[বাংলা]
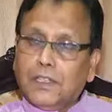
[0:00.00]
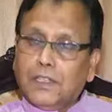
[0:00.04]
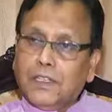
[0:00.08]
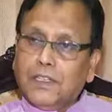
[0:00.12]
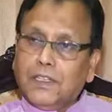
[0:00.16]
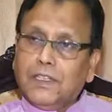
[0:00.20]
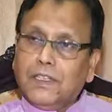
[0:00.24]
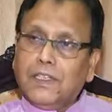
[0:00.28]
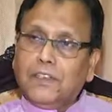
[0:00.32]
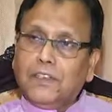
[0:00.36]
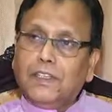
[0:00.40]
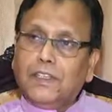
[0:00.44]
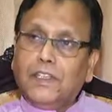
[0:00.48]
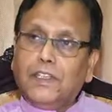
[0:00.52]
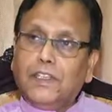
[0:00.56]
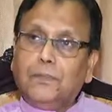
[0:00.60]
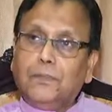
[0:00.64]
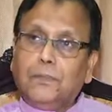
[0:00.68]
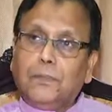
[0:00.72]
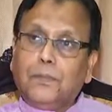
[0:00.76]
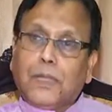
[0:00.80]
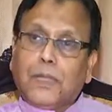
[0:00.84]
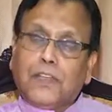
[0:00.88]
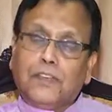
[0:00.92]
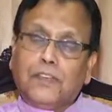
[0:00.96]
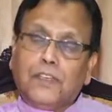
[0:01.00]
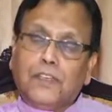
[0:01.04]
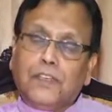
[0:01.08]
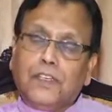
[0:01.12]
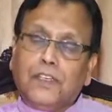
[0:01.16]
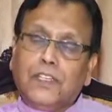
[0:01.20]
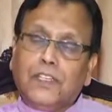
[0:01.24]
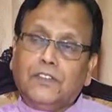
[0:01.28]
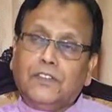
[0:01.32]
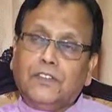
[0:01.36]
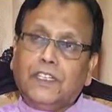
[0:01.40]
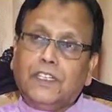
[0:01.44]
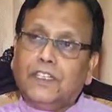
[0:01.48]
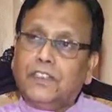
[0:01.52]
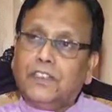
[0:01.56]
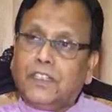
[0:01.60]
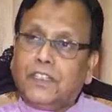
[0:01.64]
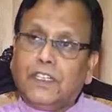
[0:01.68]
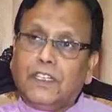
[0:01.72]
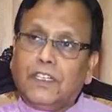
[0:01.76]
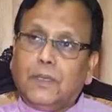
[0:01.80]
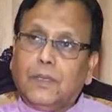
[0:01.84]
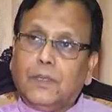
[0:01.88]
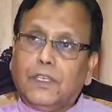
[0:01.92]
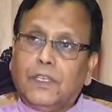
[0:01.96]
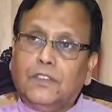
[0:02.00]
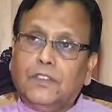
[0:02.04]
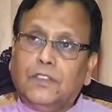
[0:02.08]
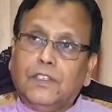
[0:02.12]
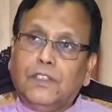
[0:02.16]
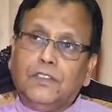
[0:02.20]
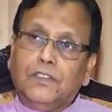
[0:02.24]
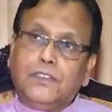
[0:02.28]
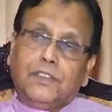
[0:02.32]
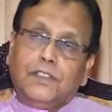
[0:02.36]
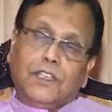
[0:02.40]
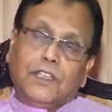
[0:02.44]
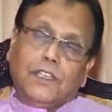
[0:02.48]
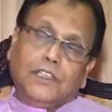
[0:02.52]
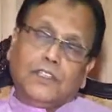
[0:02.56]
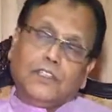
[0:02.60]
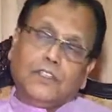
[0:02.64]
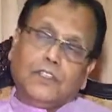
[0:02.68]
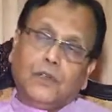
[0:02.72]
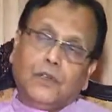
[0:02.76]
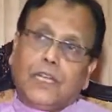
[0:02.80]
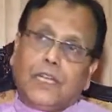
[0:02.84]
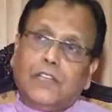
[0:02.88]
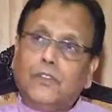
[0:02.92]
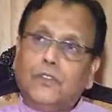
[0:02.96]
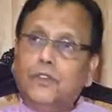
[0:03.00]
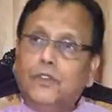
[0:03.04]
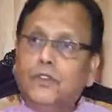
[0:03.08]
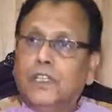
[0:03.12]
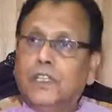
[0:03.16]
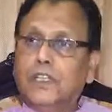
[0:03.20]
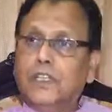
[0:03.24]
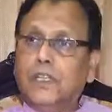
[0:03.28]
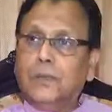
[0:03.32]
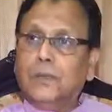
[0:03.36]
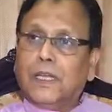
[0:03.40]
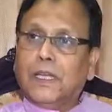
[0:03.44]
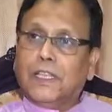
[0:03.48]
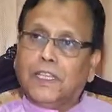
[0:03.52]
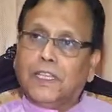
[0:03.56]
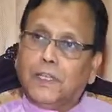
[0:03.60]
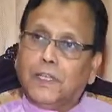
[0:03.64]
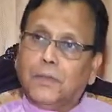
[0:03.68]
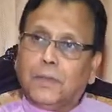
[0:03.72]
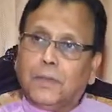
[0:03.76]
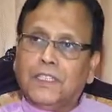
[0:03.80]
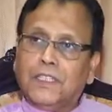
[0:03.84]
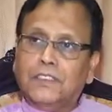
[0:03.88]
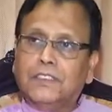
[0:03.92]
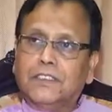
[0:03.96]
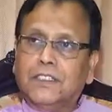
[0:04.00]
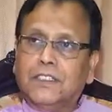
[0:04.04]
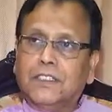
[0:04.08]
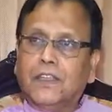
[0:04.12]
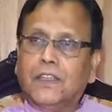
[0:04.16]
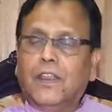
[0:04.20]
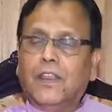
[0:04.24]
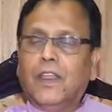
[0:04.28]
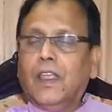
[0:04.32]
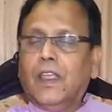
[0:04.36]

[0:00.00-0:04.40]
আমাদের দেশের পেশেন্টরা চিকিৎসা যা পাচ্ছে চিকিৎসা আন্তর্জাতিক মানেরই পাচ্ছে